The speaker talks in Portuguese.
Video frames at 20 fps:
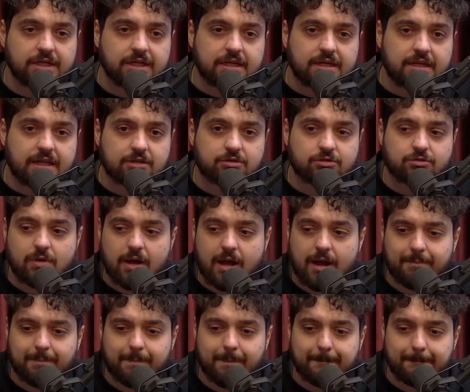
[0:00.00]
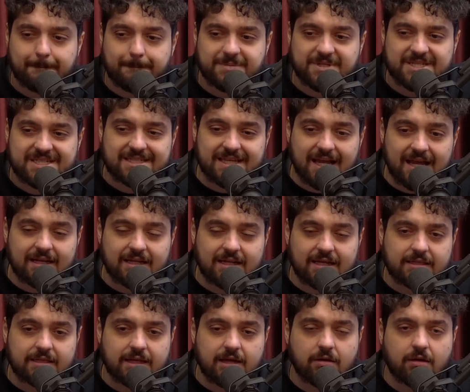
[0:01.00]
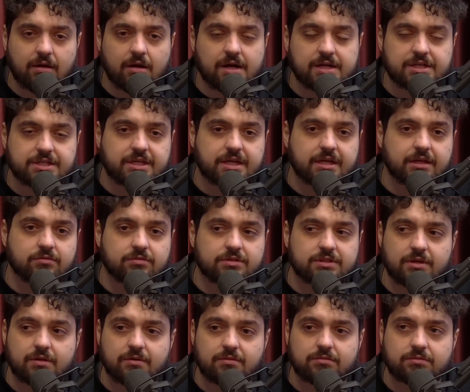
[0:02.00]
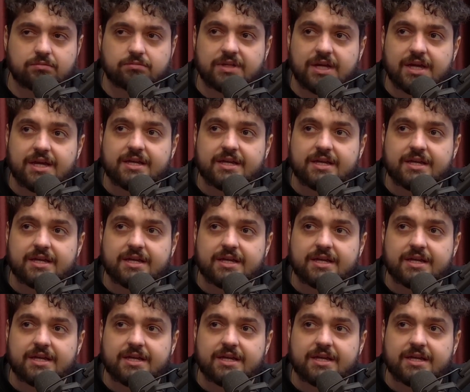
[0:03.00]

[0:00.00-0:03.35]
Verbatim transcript: na sua sana ideológica e no seu